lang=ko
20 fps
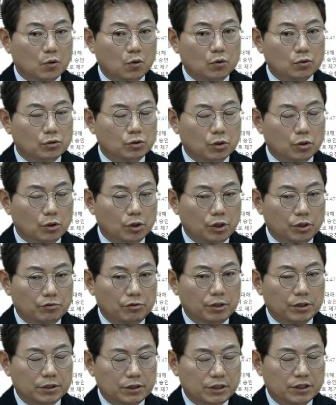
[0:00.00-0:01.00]

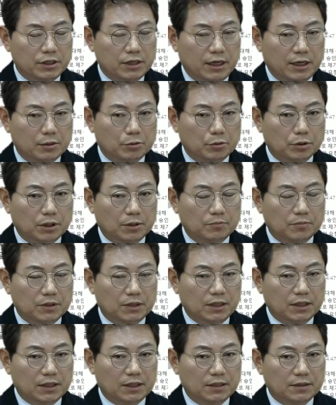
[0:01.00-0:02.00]
공정거래위원회 승인을 안
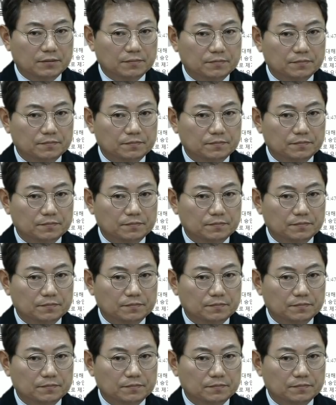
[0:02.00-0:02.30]
해줬답니다.